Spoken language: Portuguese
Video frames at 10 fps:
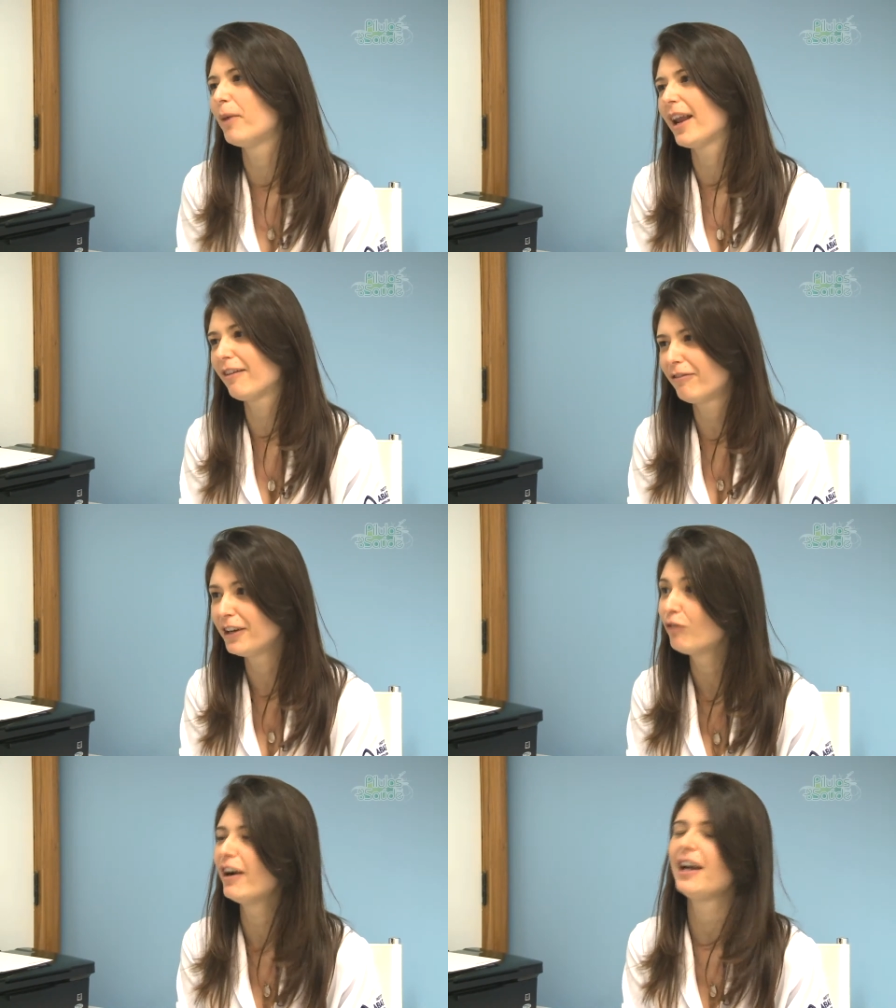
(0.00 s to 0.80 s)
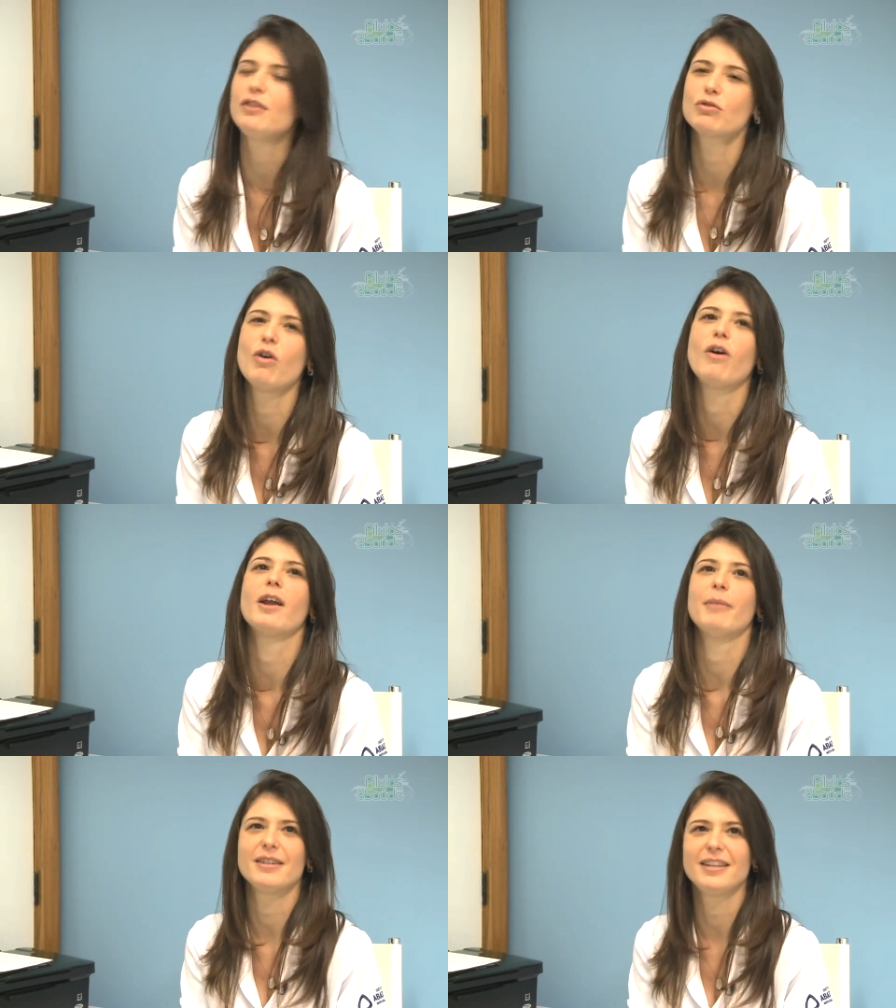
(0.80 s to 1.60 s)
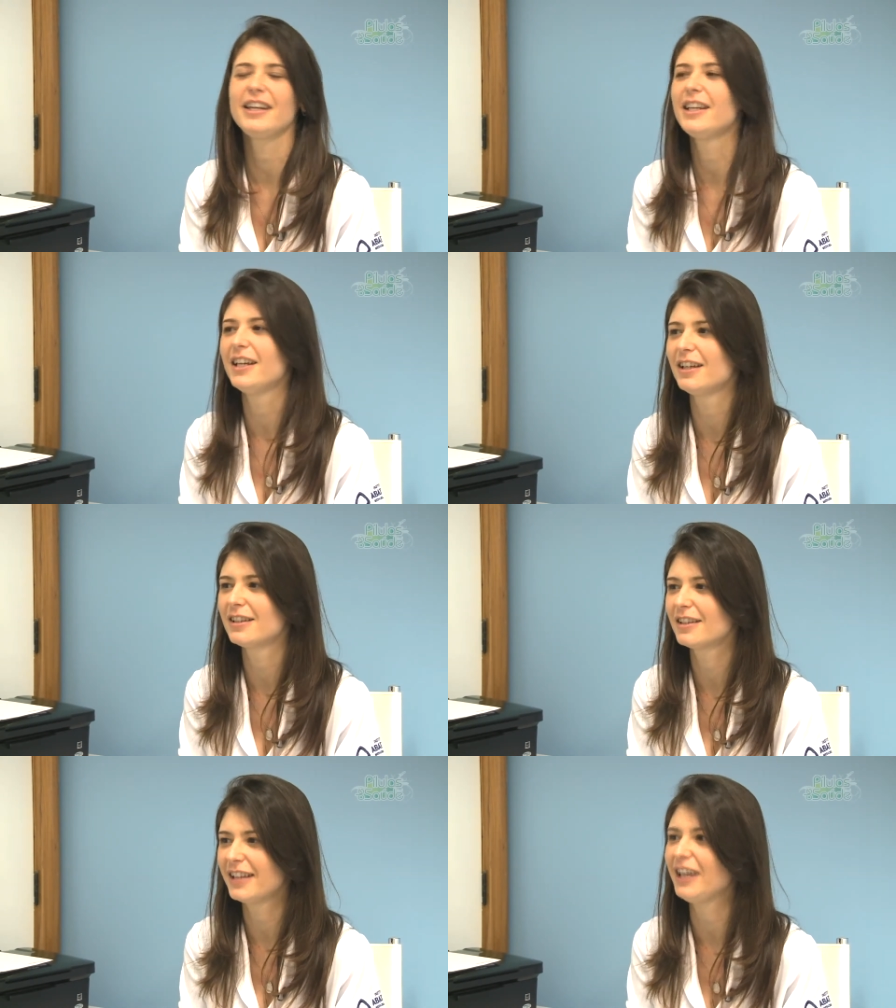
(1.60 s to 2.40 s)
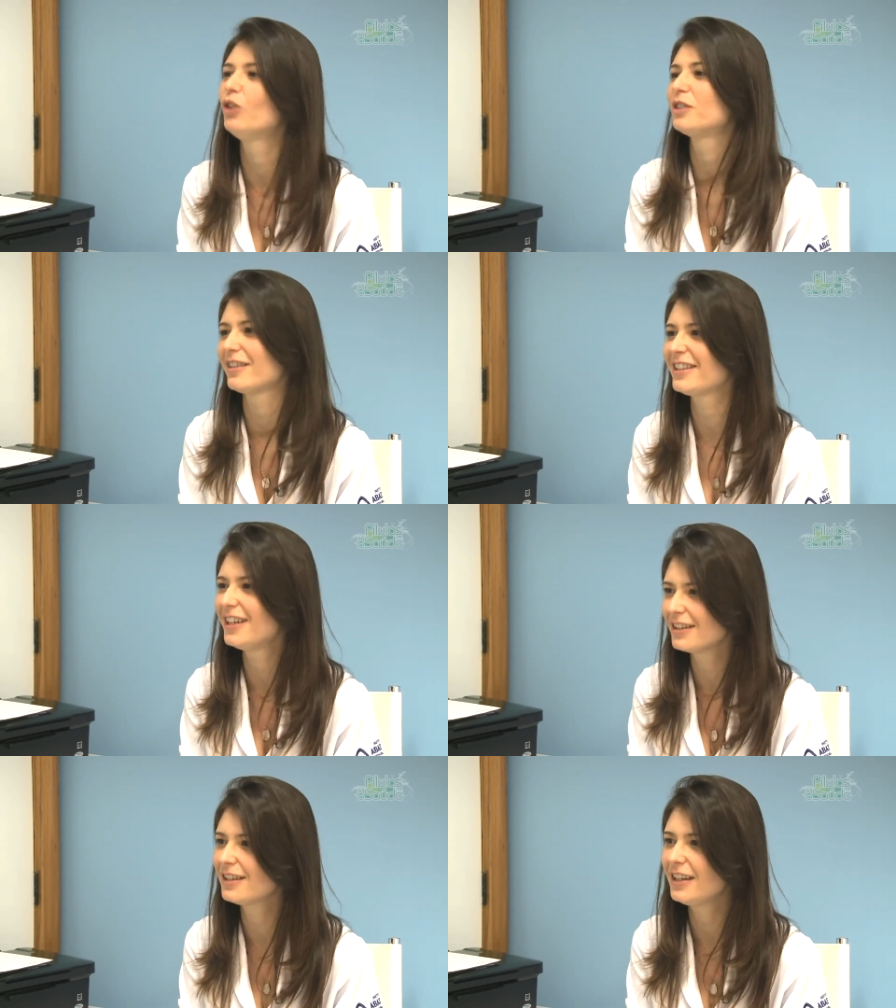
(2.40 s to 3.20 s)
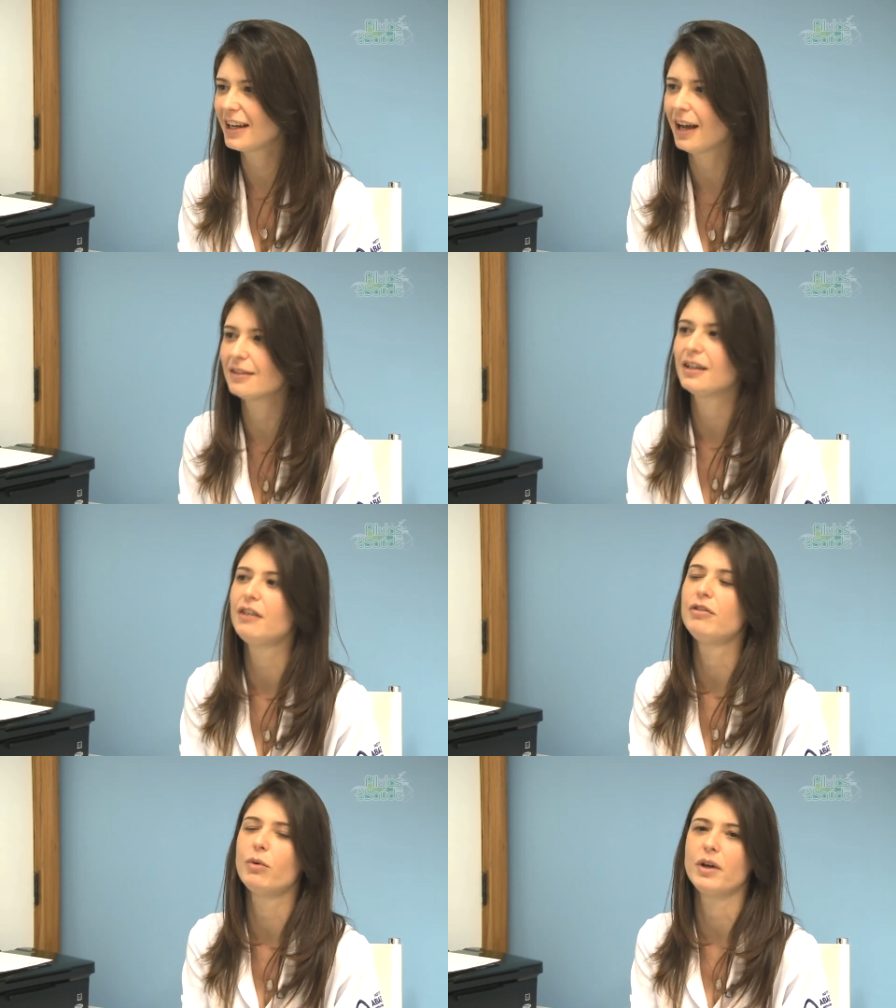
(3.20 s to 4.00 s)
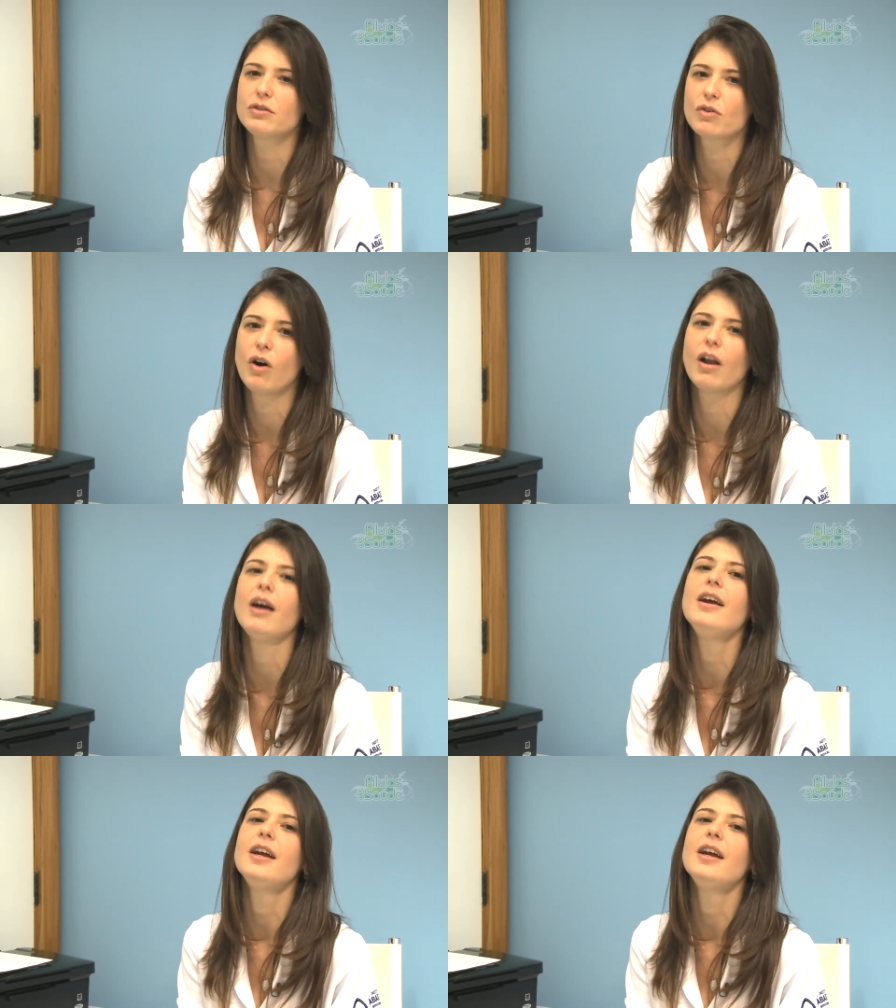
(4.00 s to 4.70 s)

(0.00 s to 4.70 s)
ela não vai à escola, mas tem criança, tem outras crianças em casa que vão à escola.